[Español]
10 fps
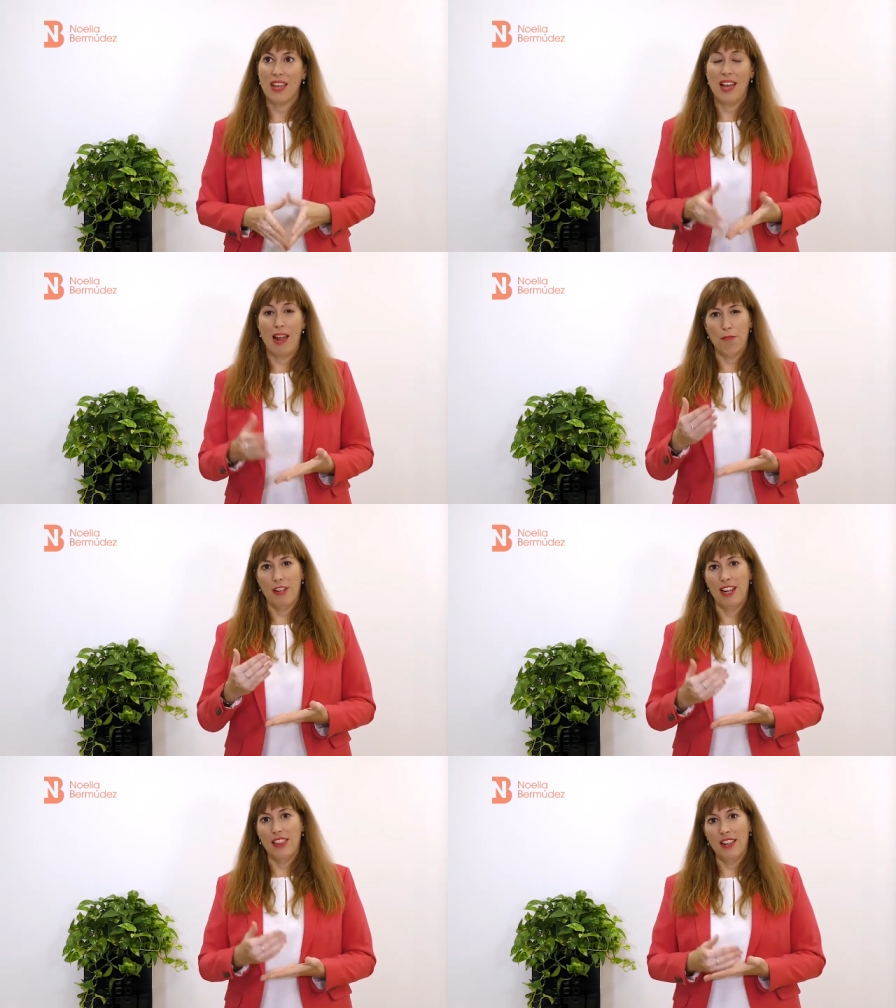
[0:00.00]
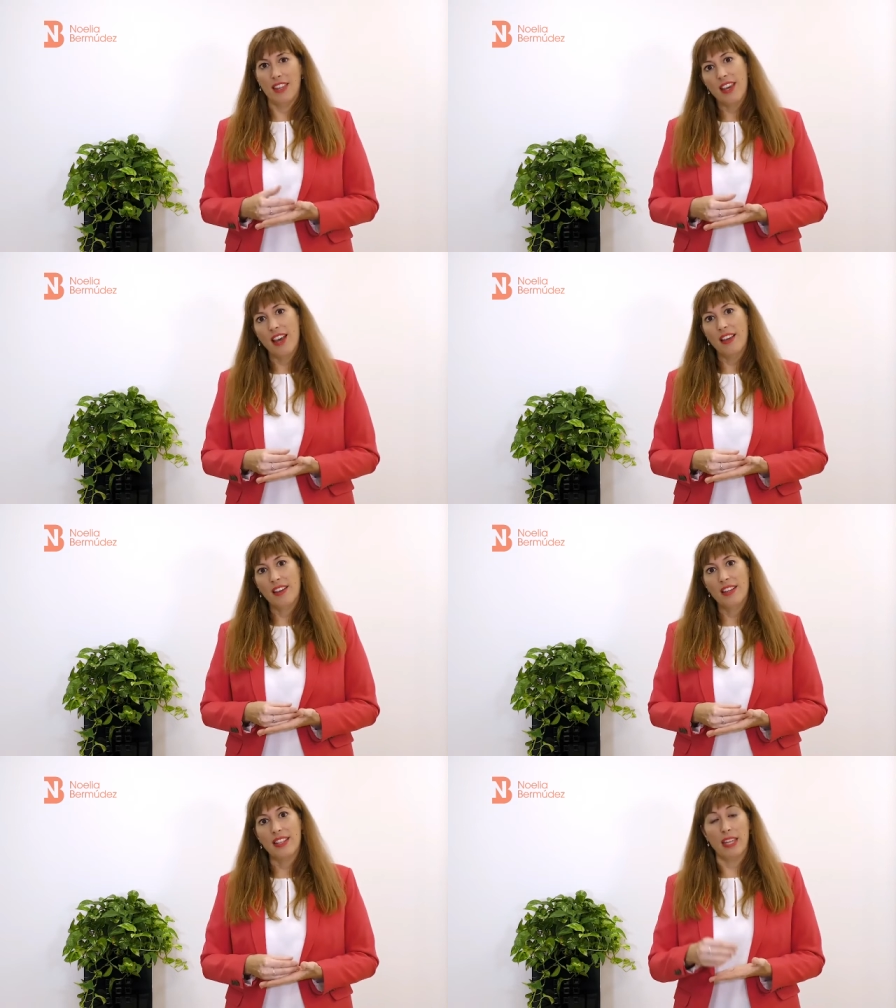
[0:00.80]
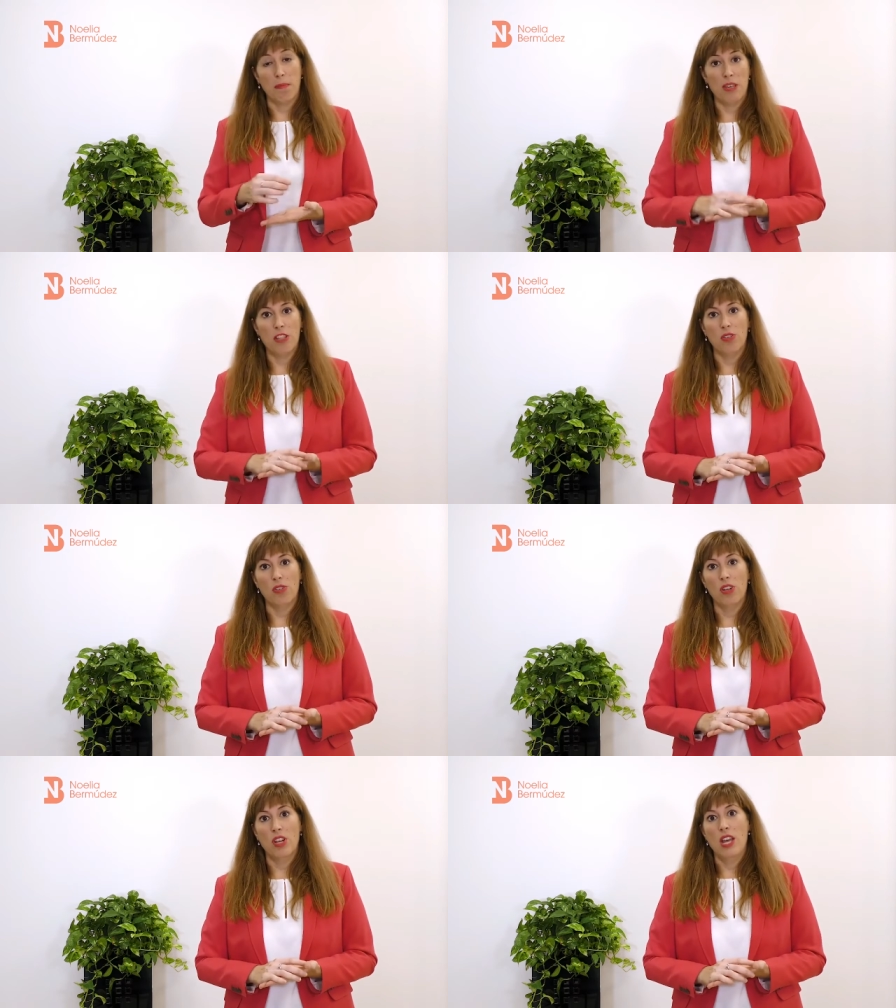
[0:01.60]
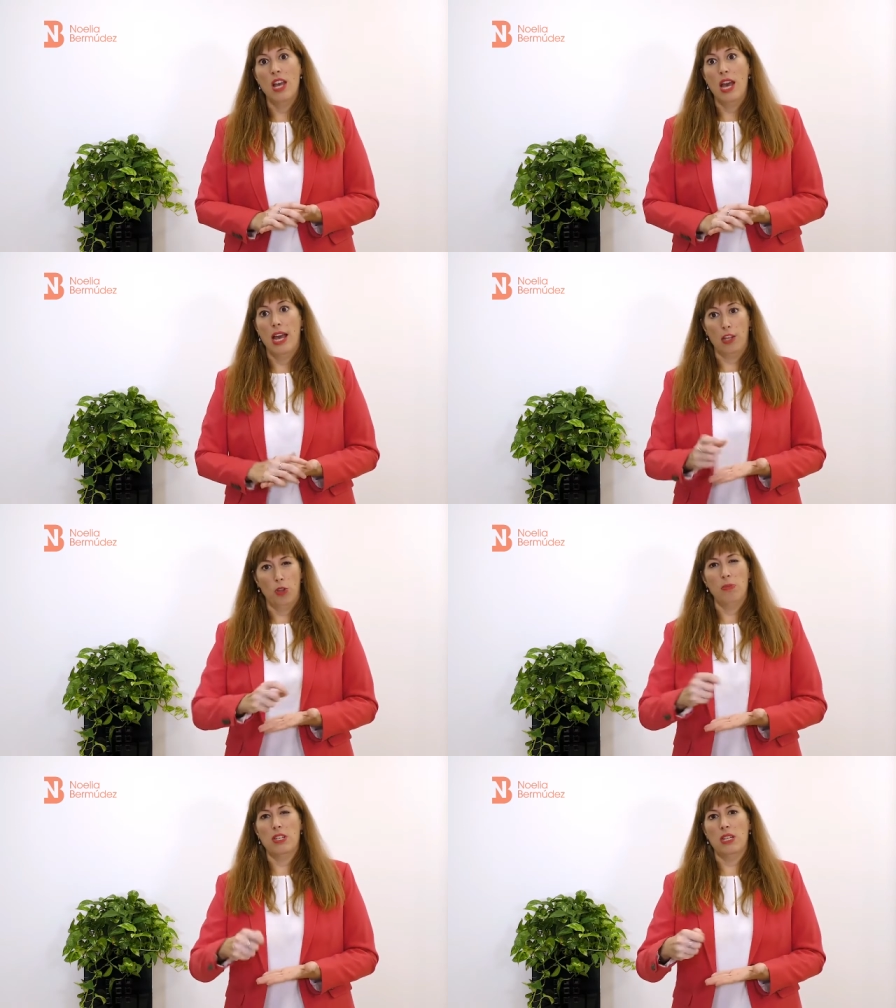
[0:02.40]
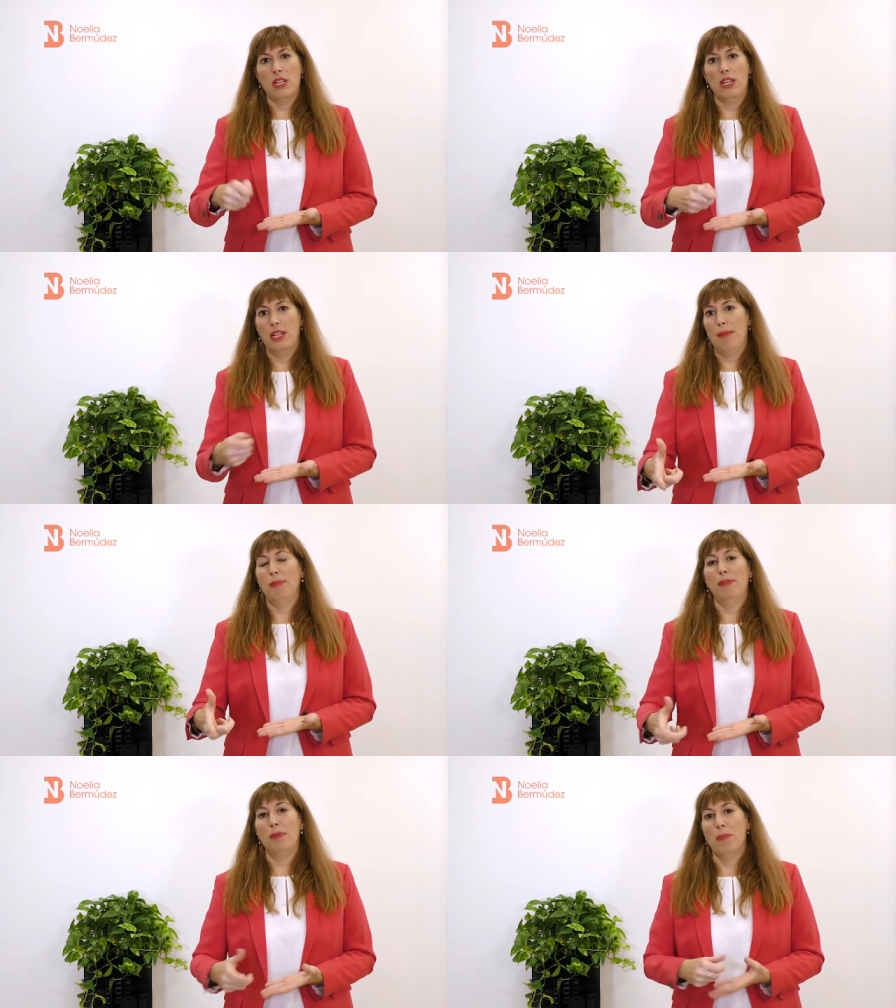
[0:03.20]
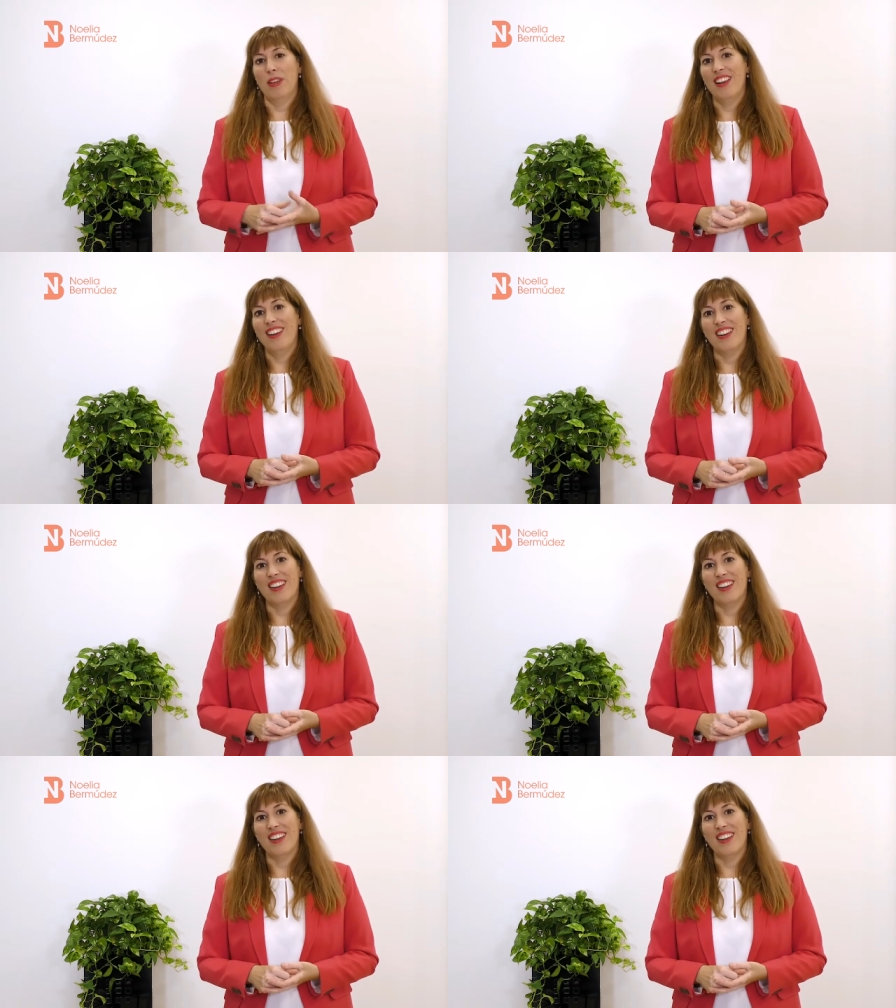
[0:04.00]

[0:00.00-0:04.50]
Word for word: Al final del día, te invito a que tomes lápiz y papel